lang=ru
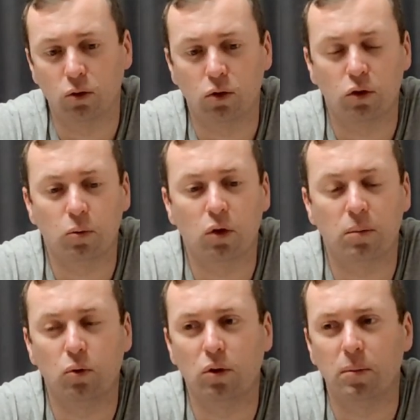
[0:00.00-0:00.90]
Тут очень много
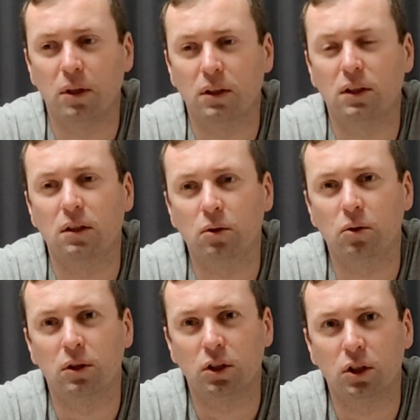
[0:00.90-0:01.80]
будет именно отсылок. То
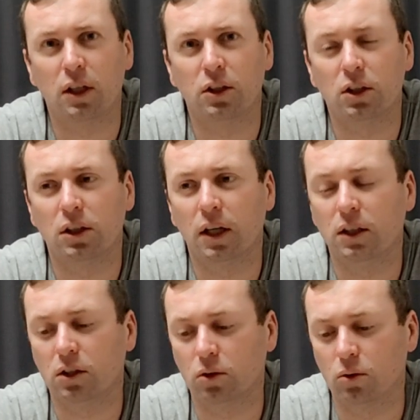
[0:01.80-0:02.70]
есть ты читаешь,
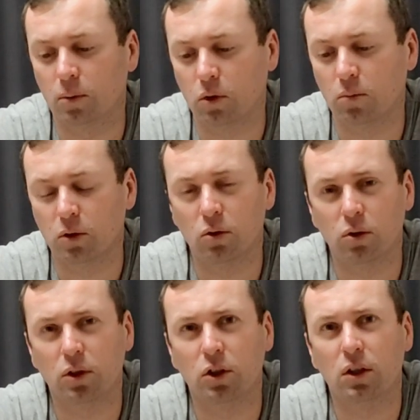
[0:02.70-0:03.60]
читаешь, и тут потом
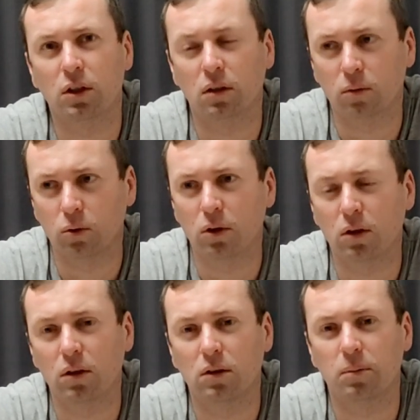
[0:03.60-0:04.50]
сносочка, вот
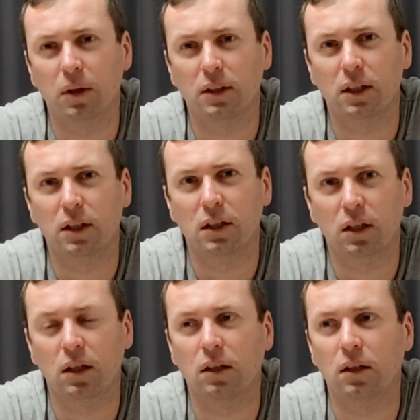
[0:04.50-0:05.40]
это из показаний
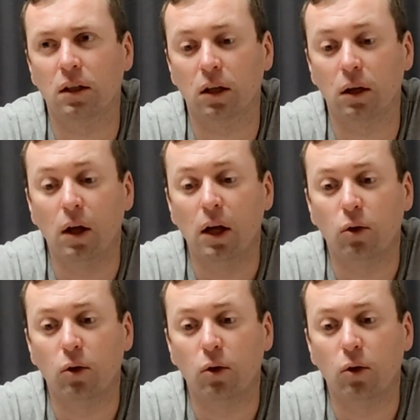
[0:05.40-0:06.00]
тогда-то и так далее.